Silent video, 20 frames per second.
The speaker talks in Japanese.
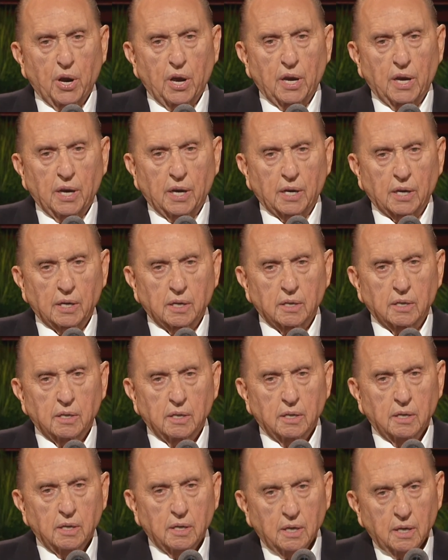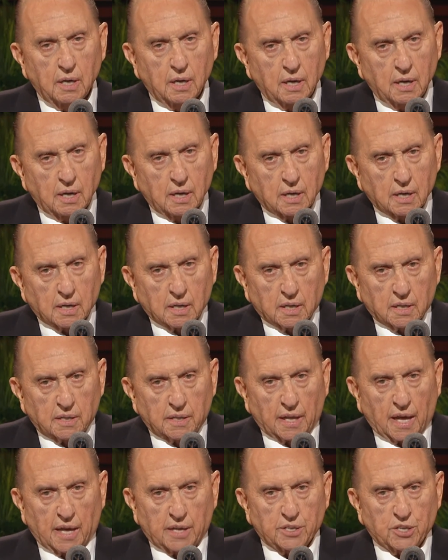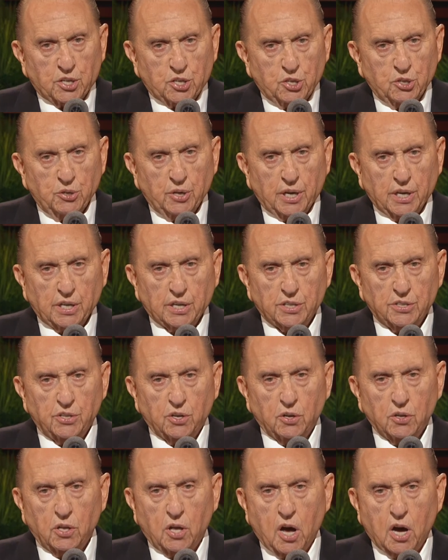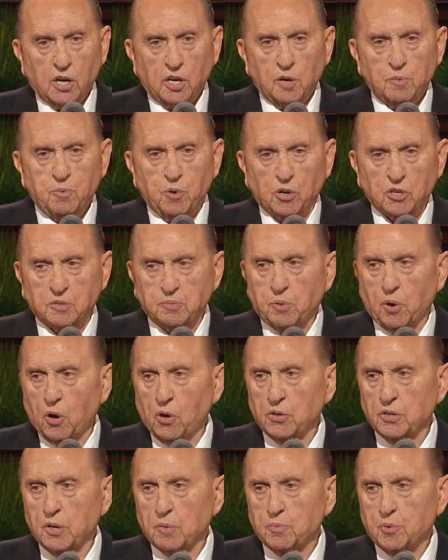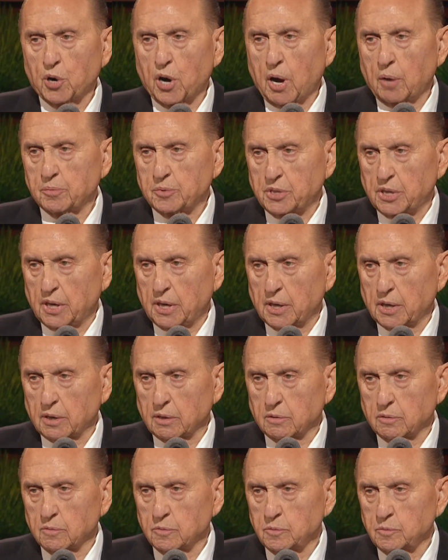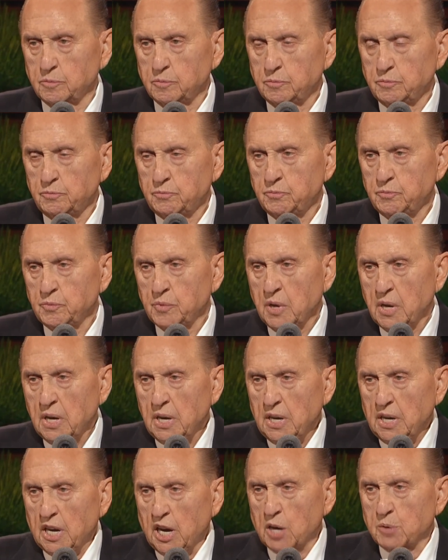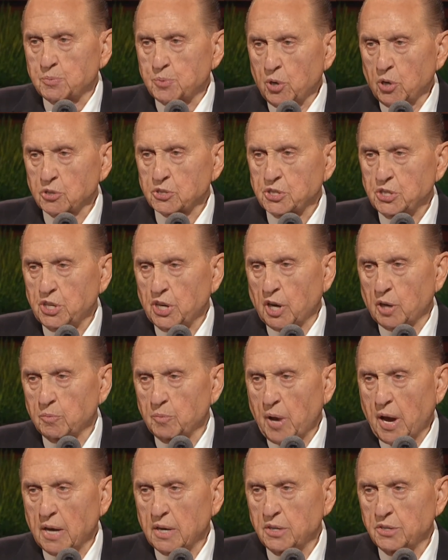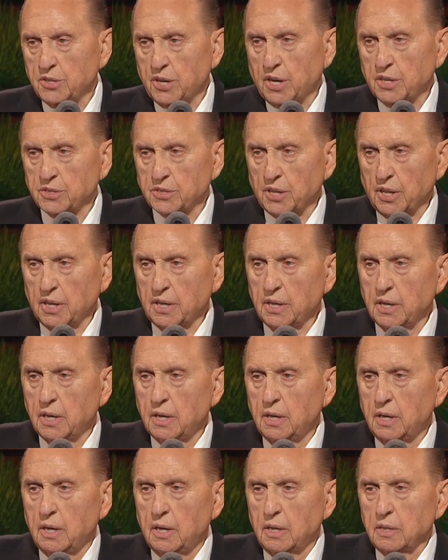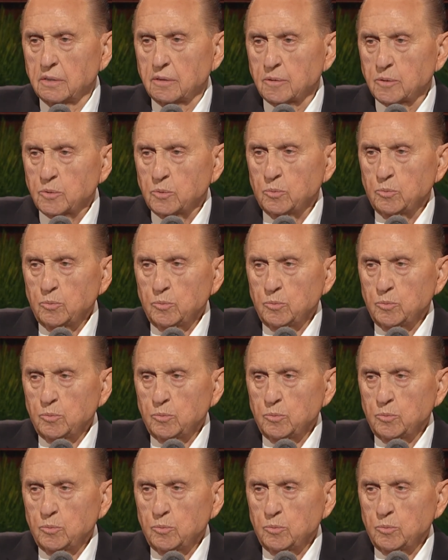ランドンはもうこれ以上御霊のささやきを後回しにできませんでした彼は青年に近づき